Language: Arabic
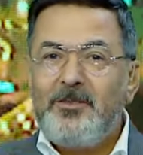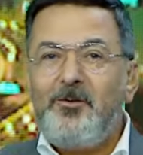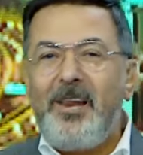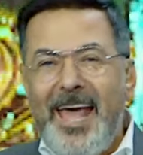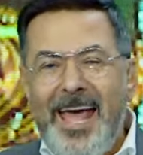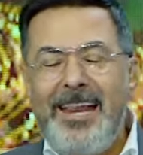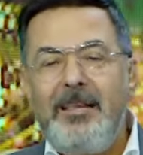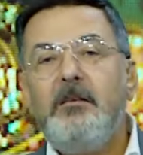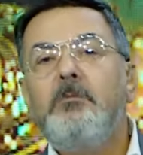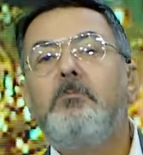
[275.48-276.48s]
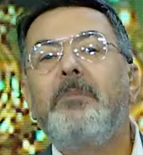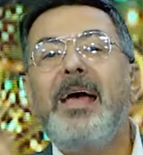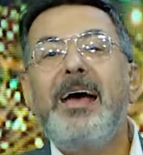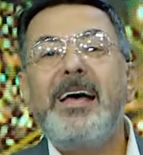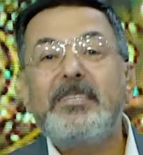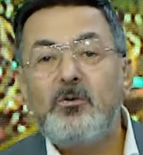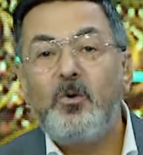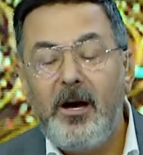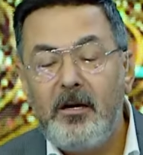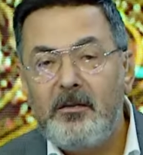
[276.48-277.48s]
والاهلي بقى
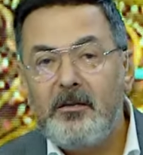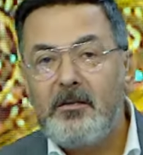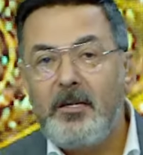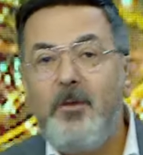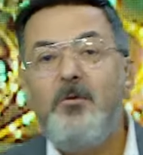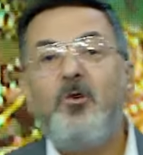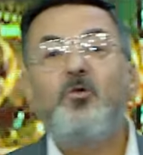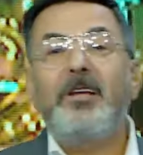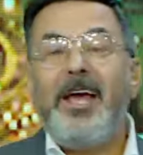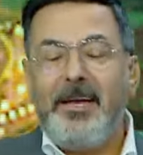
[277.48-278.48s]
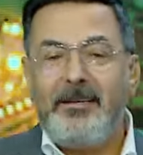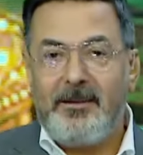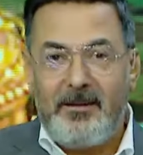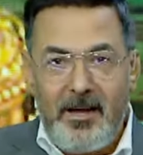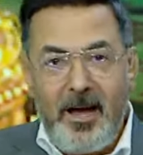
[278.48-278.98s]
اسوا لم يكن جاهزا